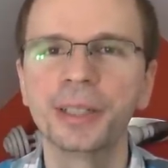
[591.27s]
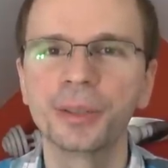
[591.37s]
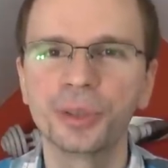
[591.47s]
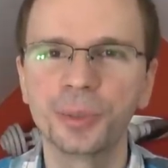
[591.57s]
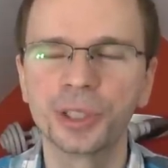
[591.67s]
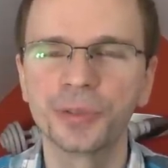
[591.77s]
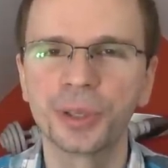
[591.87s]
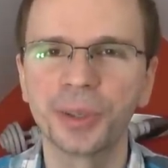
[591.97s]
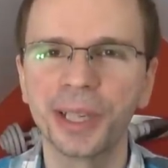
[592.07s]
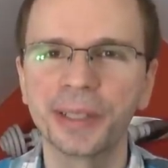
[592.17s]
dobrze
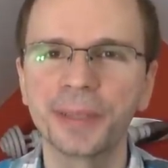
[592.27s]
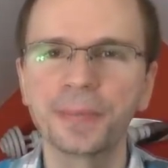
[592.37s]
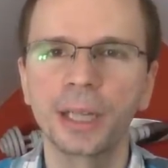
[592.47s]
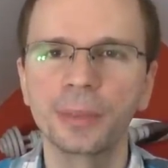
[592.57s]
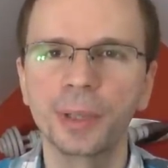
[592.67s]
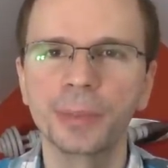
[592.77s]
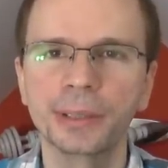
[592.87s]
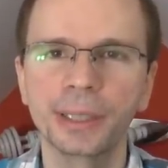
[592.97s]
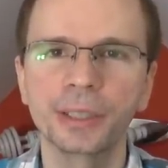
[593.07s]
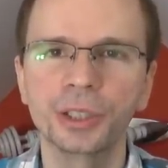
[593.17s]
wykonane, ale
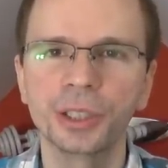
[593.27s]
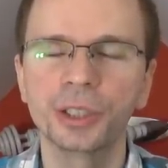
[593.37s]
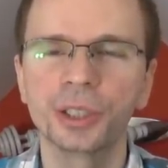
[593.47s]
pamiętajcie,